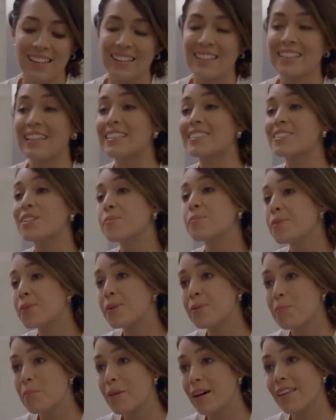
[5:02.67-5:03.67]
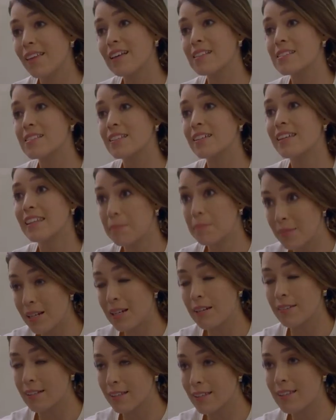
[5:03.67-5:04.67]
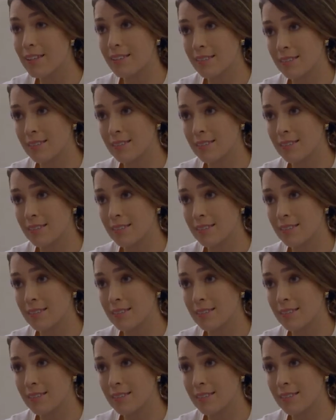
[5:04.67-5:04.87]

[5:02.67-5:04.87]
ya estoy preocupada, así que dime la verdad.